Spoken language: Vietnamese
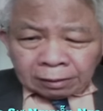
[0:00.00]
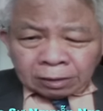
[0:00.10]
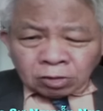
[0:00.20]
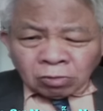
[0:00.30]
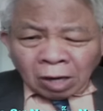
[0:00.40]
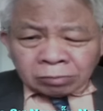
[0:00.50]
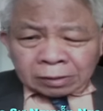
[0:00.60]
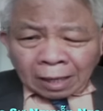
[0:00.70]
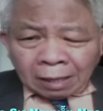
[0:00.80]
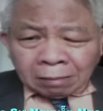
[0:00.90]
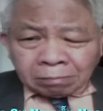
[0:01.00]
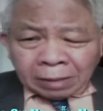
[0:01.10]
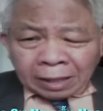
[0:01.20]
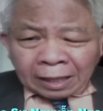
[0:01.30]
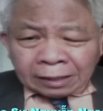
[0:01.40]
thì Trung Cộng đã
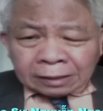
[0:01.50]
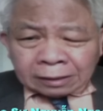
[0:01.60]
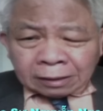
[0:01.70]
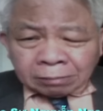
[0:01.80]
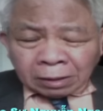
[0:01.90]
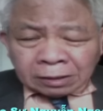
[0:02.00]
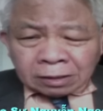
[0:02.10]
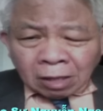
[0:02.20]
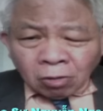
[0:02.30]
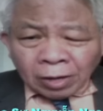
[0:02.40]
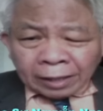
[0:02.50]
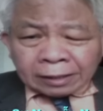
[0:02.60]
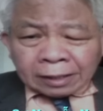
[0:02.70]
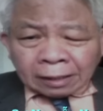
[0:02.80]
mất hết mất như hầu hết